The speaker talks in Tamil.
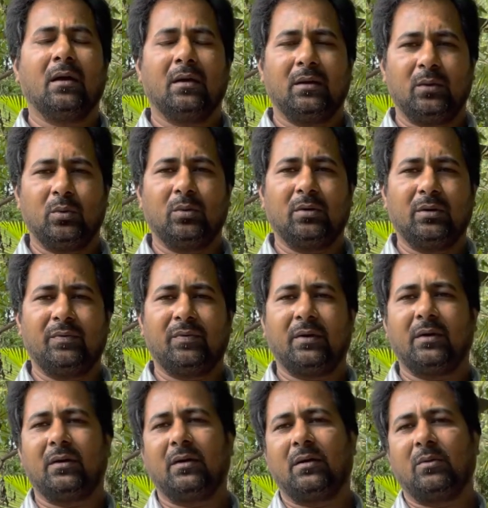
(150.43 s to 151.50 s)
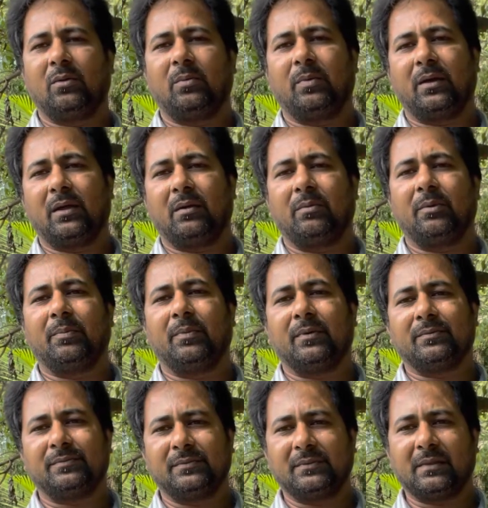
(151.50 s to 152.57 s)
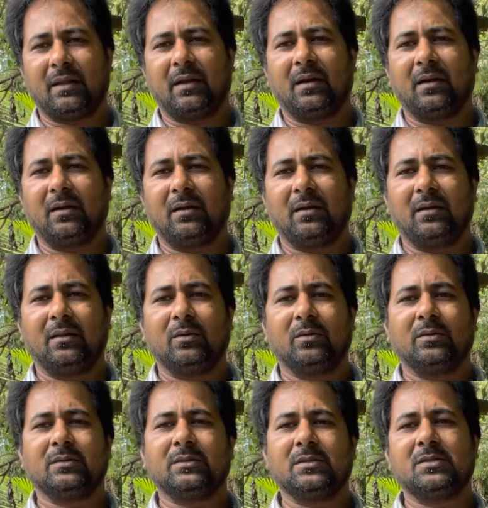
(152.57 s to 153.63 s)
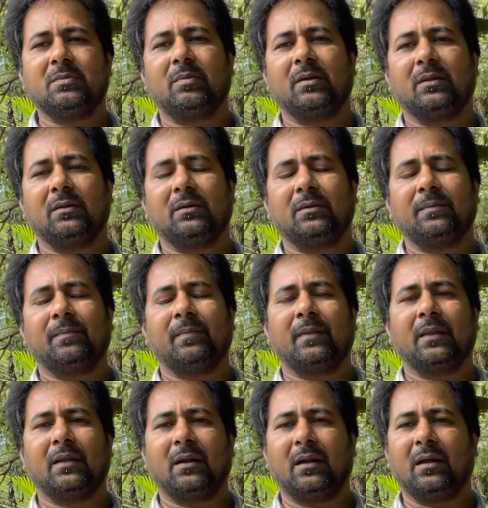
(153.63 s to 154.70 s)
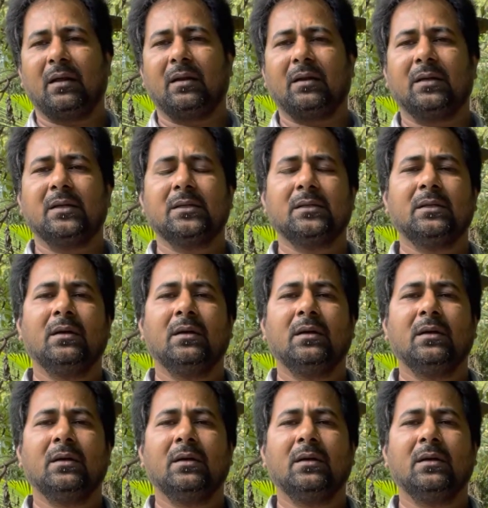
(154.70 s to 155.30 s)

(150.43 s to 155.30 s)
இது ஒரு டிஃப்ரெண்ட்டான ஒரு படியார் விருப்பம் அதனால் இது ஒன்று செஞ்சு பார்த்தோம் நல்லா இருக்குது